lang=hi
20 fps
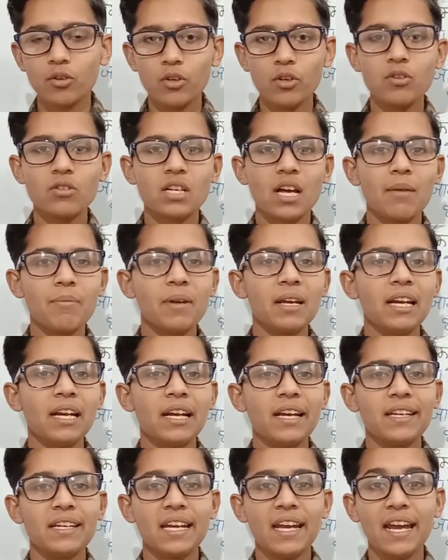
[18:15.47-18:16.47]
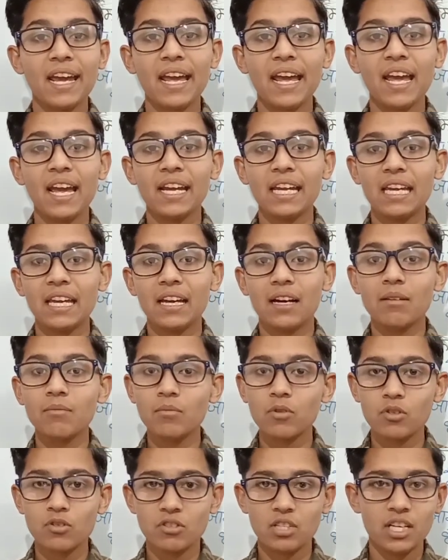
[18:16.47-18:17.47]
गुड न्यूज़ आपके लिए ये है कि
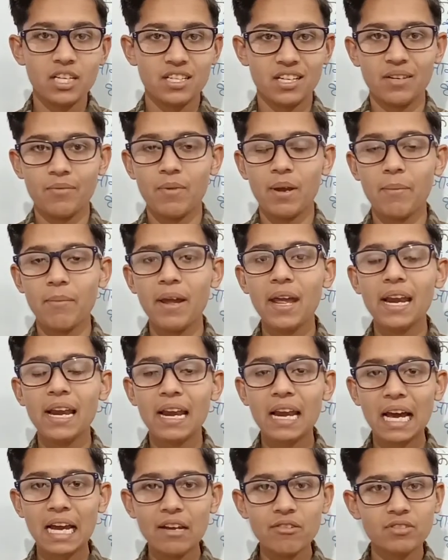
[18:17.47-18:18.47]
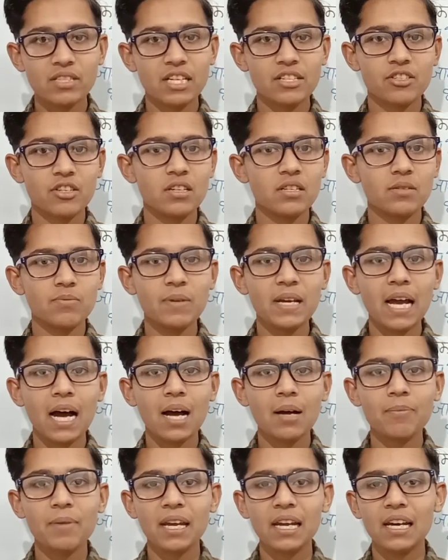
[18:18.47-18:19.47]
हम कुछ ही समय में लाइव सेशंस भी
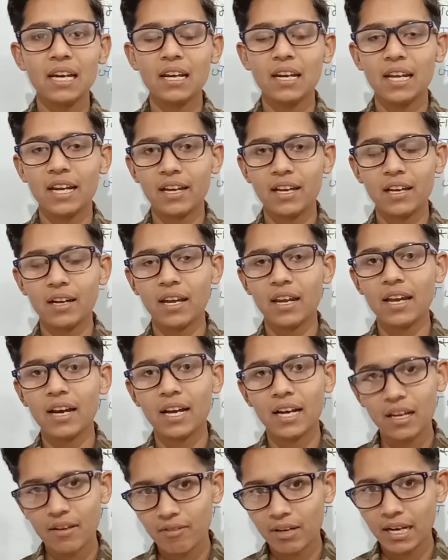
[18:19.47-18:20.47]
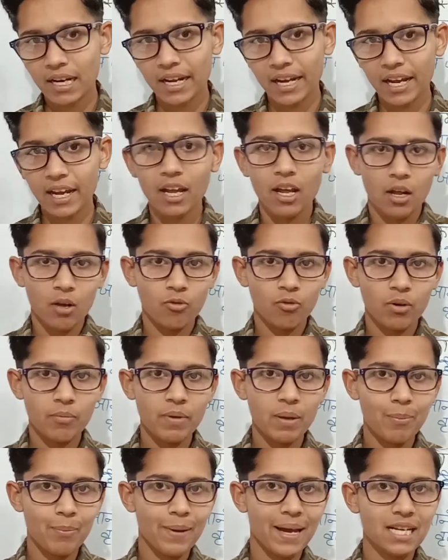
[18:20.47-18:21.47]
आपके लिए लेकर के आने वाले हैं वो
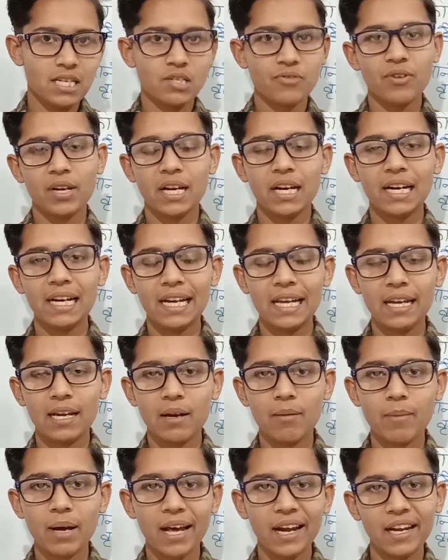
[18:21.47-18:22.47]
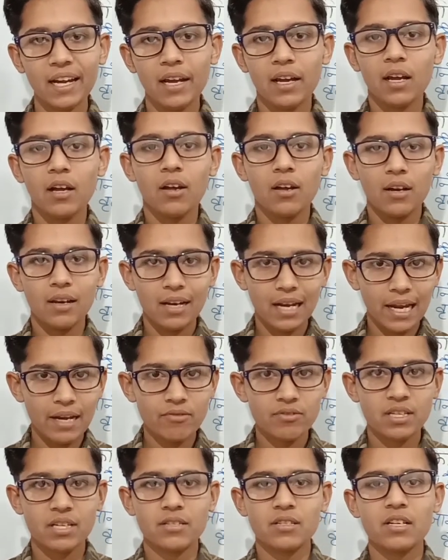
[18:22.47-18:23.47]
भी बेस्ट फैकल्टी हमारी
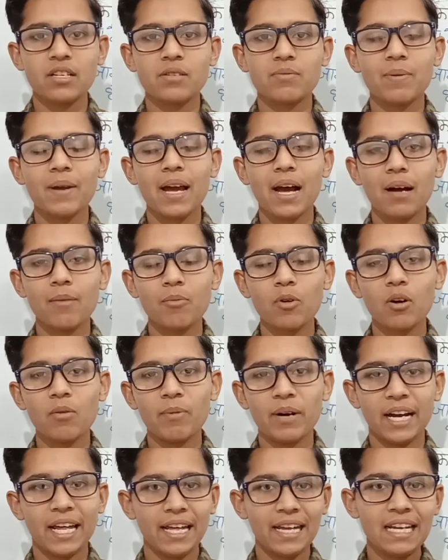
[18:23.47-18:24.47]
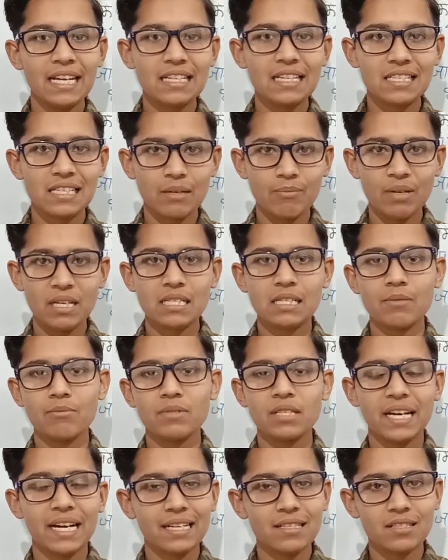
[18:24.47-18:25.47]
लाइव सेशंस में आपको पढ़ाएगी सभी
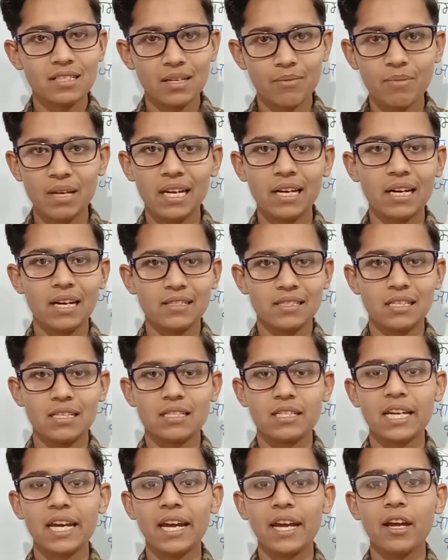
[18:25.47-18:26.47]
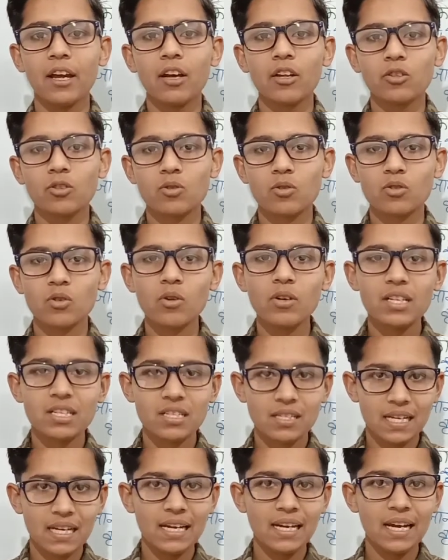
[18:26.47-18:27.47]
सब्जेक्ट सभी क्लासेस के तो दोस्तों
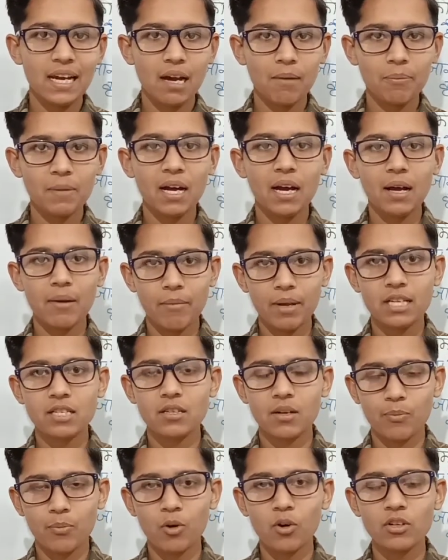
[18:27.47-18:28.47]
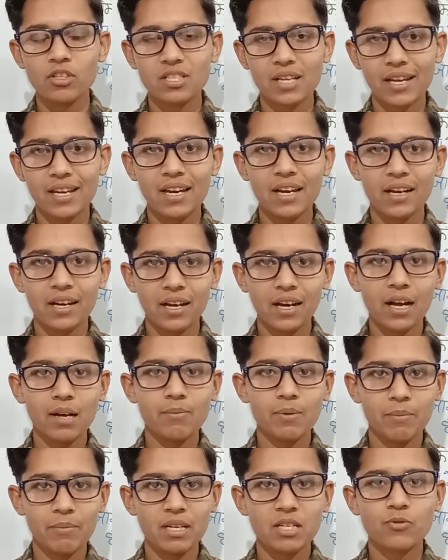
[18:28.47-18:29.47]
इसके लिए आपका हमें सपोर्ट चाहिए अगर
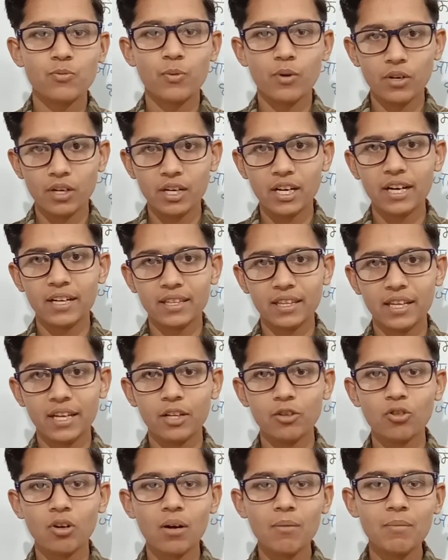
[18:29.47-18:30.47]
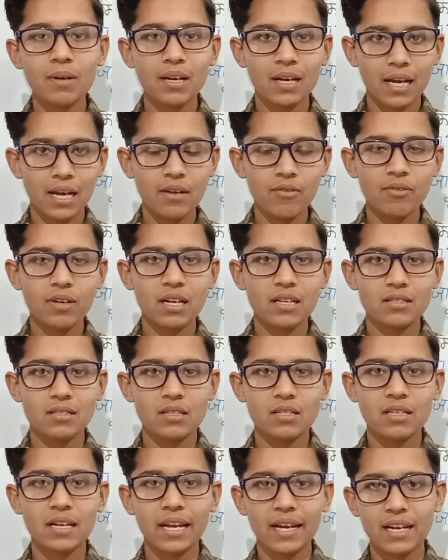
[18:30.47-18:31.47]
आप हमें सपोर्ट करते हैं तो हम लाइव
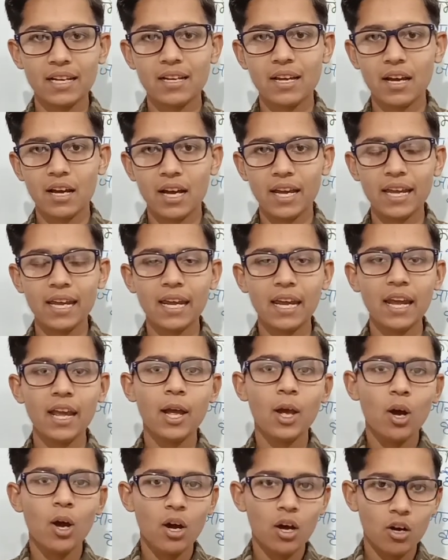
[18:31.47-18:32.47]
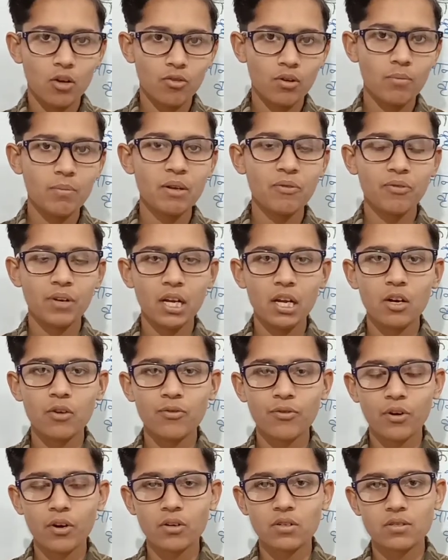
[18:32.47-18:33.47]
क्लासेस लेकर आएंगे और वो भी फ्री
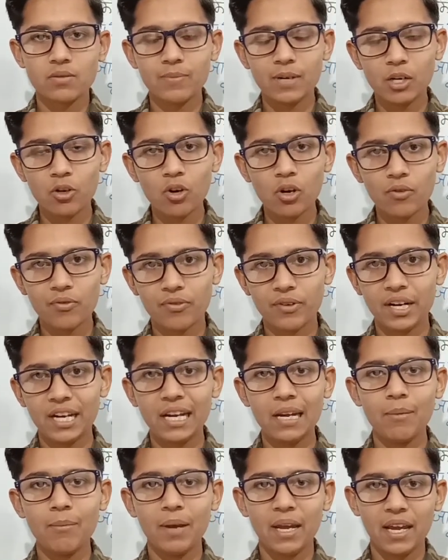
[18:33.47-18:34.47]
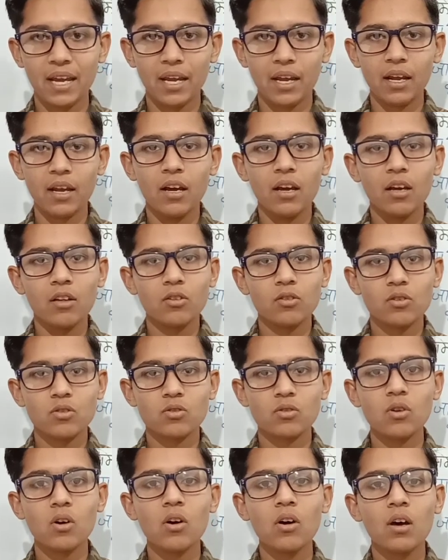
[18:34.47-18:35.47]
ऑफ कॉस्ट बिल्कुल फ्री में तो
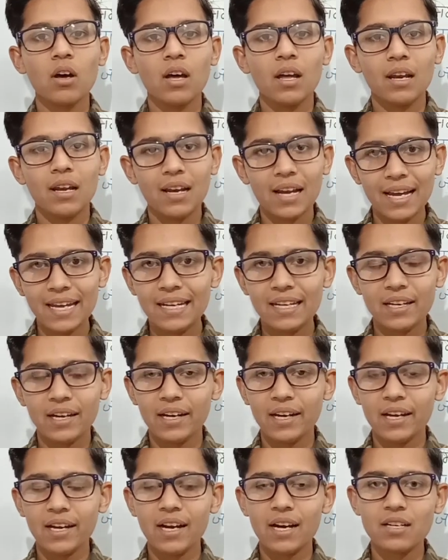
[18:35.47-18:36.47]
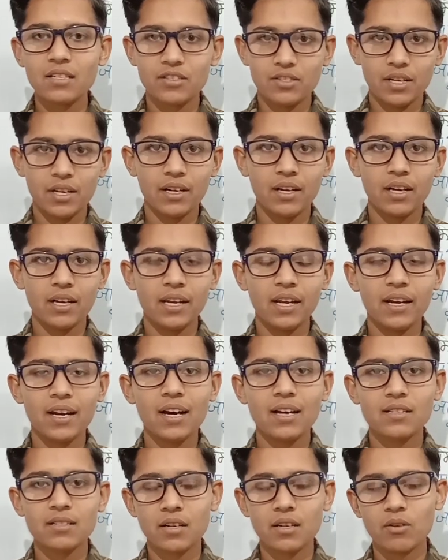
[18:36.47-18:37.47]
दोस्तों लाइक करिएगा शेयर
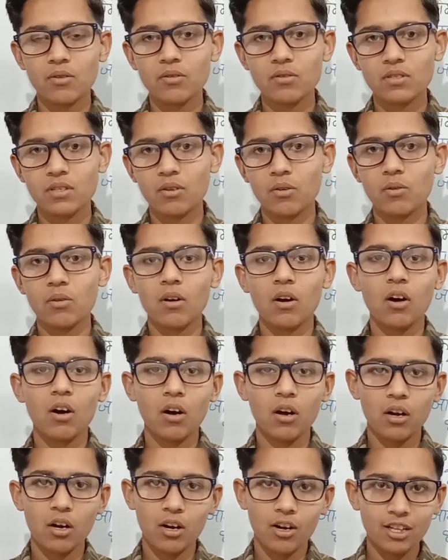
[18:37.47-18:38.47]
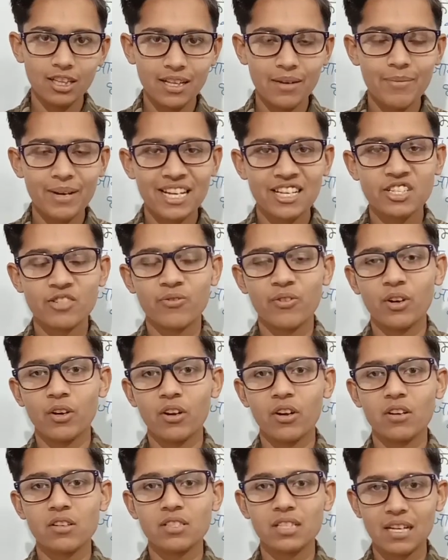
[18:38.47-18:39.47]
करिएगा ज़रूर ज़रूर और ऑल द बेस्ट
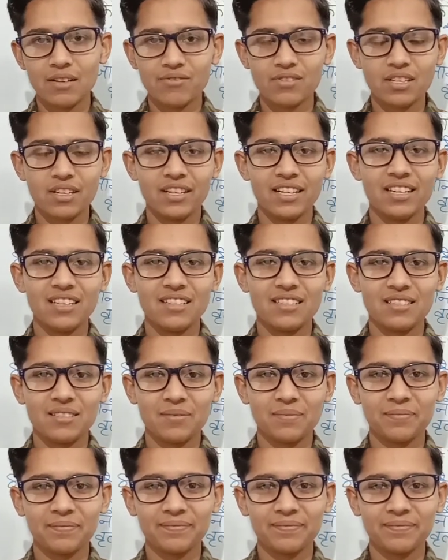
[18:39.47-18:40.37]
फॉर योर सेल्फ स्टडीज़